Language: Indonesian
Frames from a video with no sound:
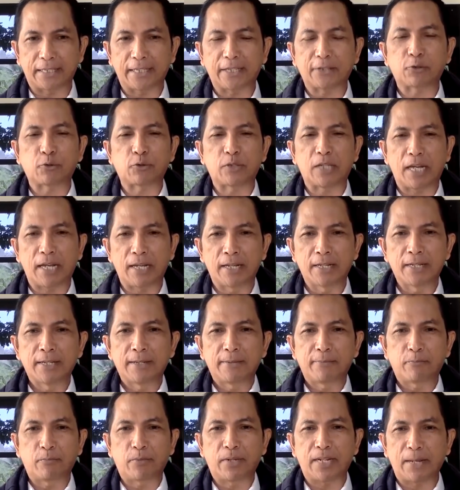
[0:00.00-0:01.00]
Dia sudah
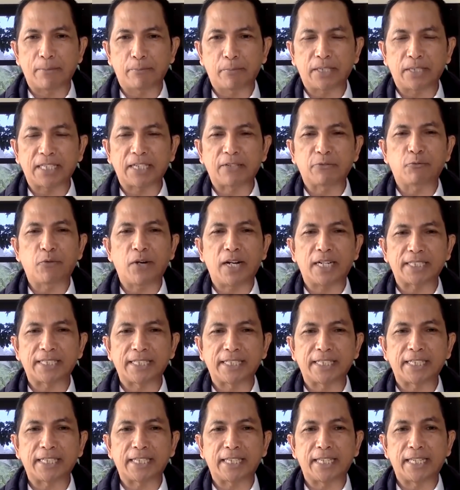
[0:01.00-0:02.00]
mendapatkan
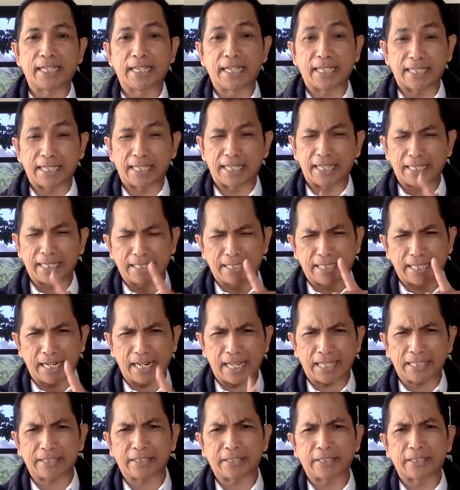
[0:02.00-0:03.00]
vaksin ketiga dan dengan
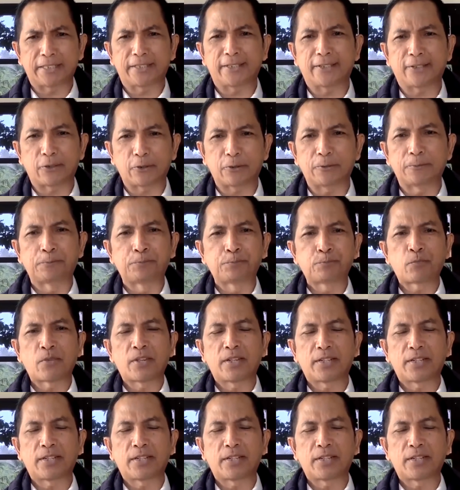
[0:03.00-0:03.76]
jelas di situ